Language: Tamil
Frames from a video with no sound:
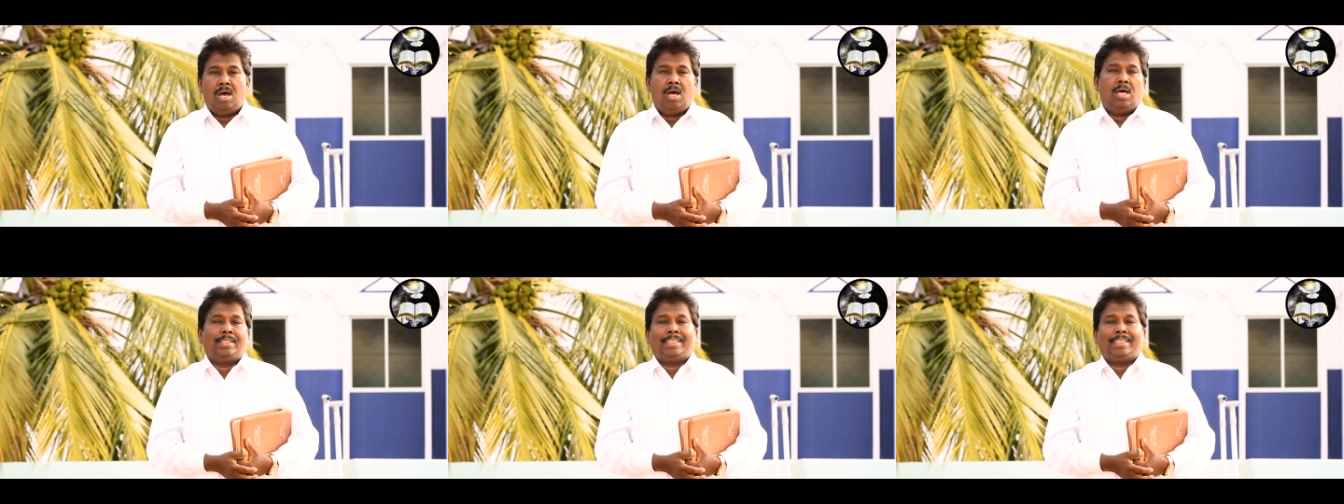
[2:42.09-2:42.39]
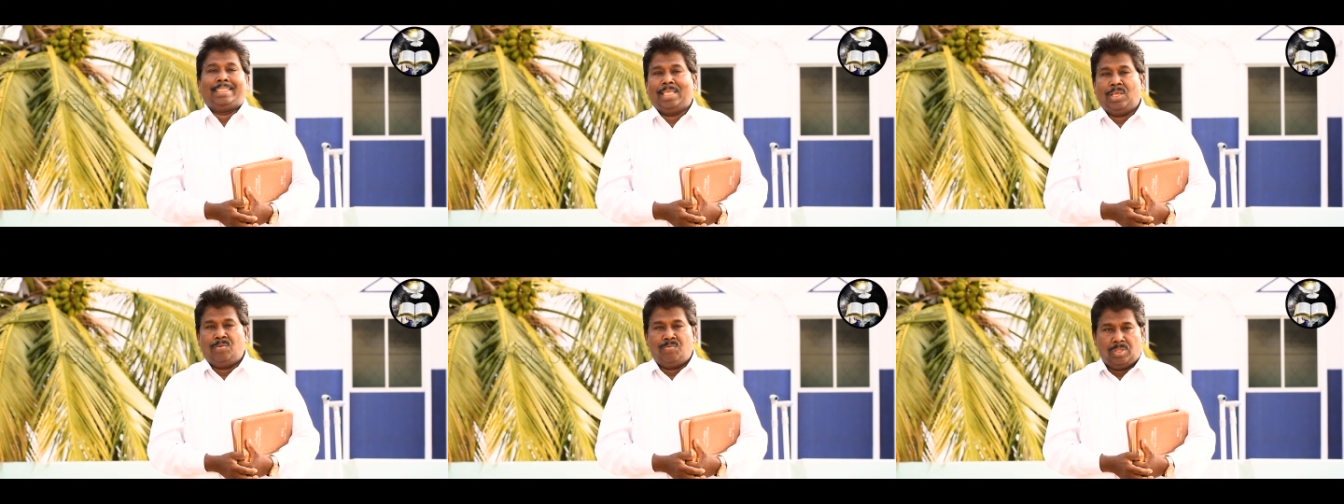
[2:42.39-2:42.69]

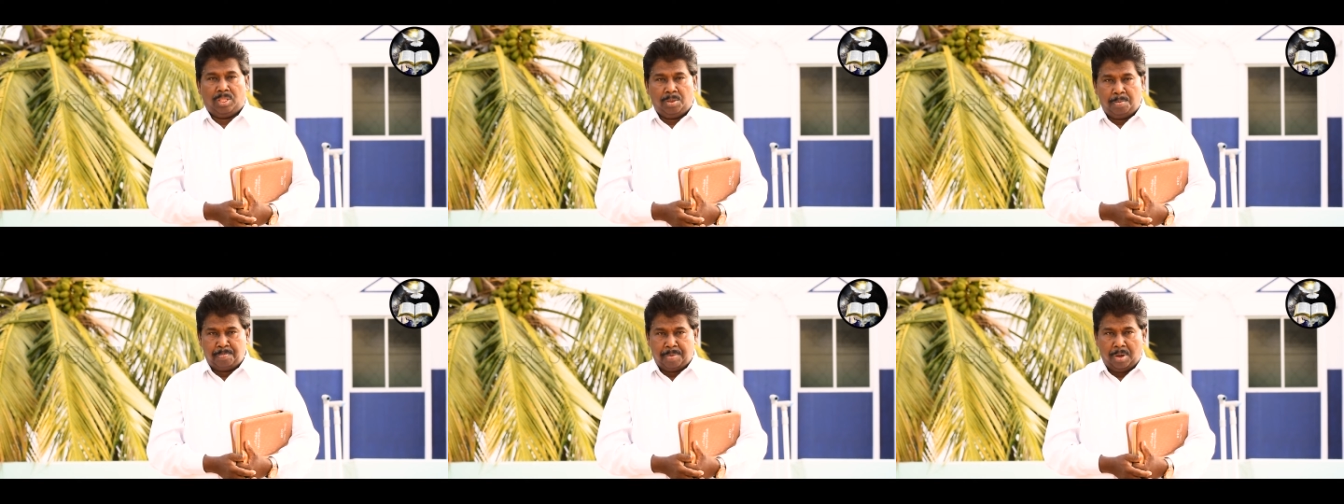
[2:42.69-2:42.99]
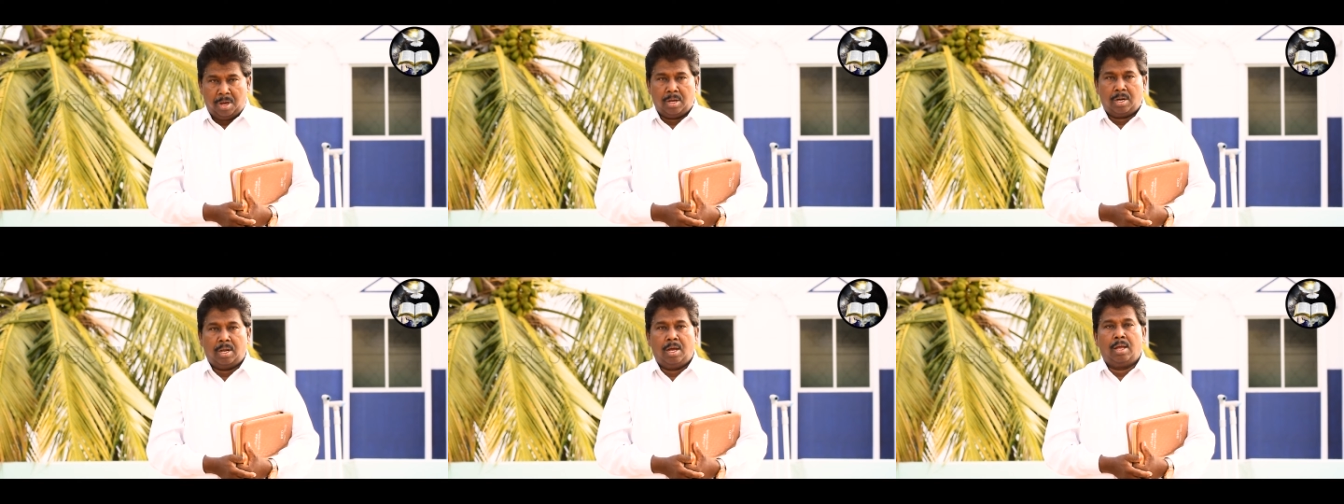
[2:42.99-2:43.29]

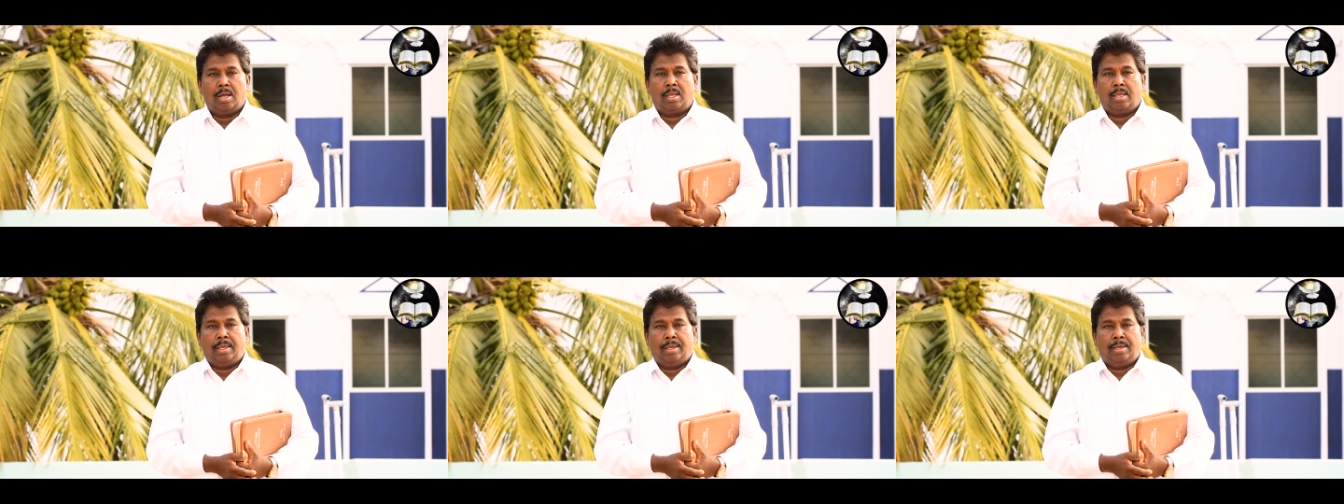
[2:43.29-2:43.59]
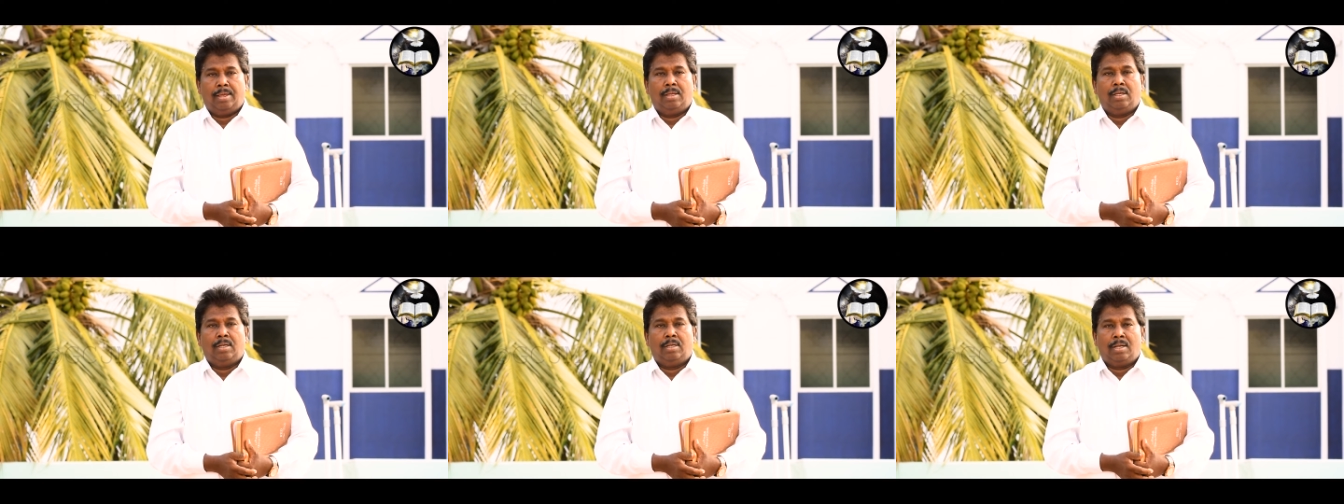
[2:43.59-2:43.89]
ஆசீர்வதிப்பாராக
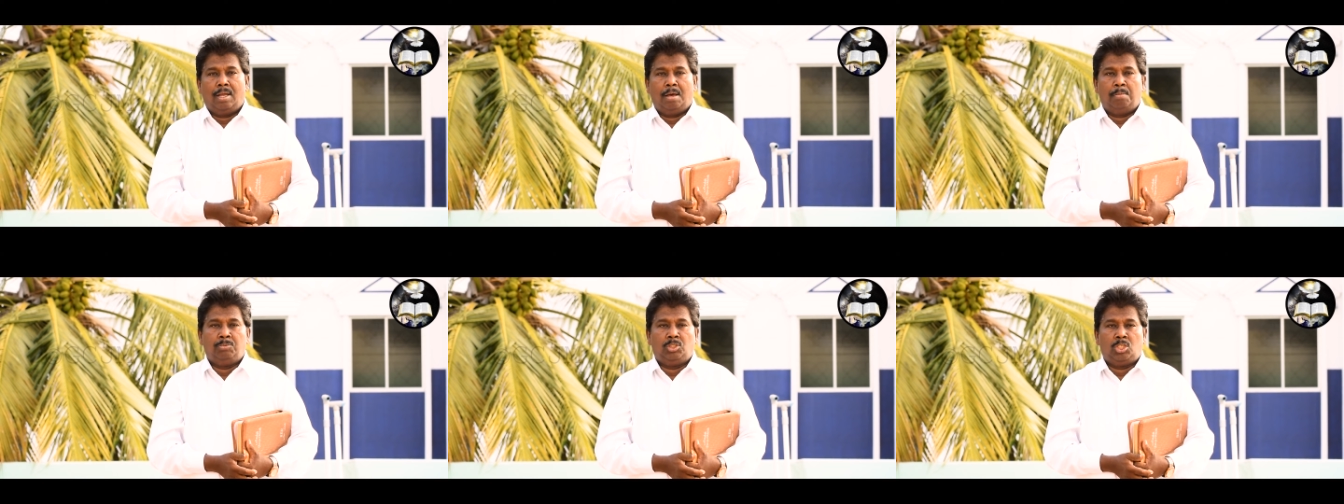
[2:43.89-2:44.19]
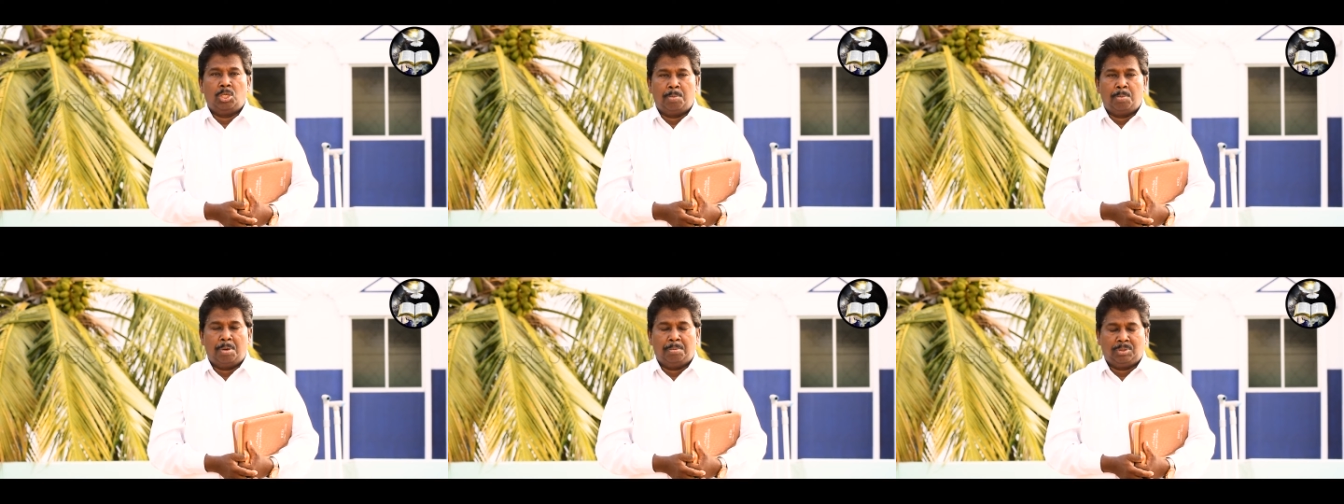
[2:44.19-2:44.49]
நாம்
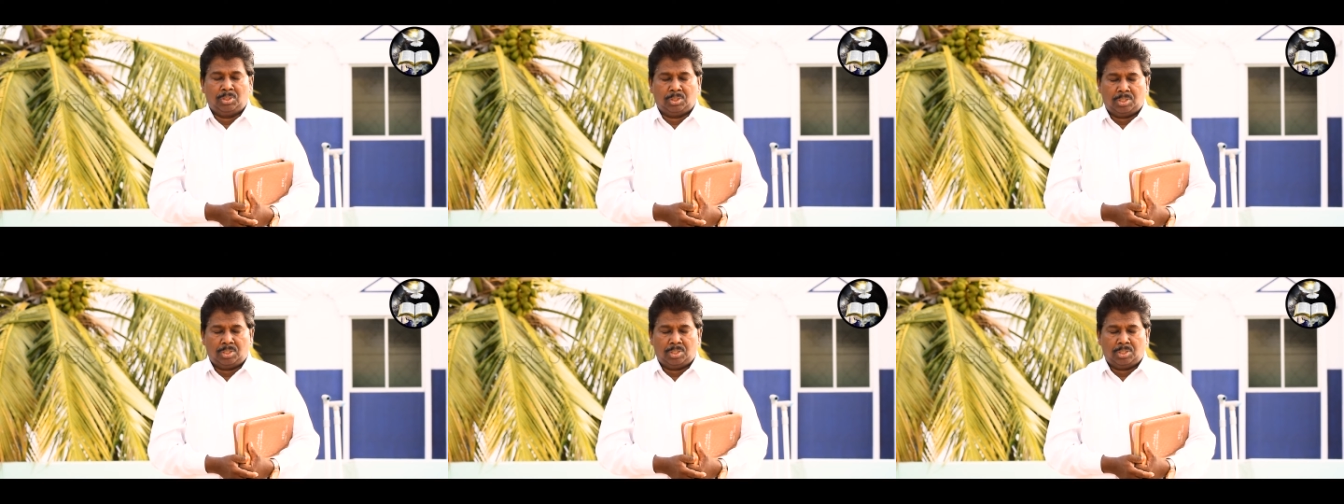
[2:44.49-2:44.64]
ஜபம்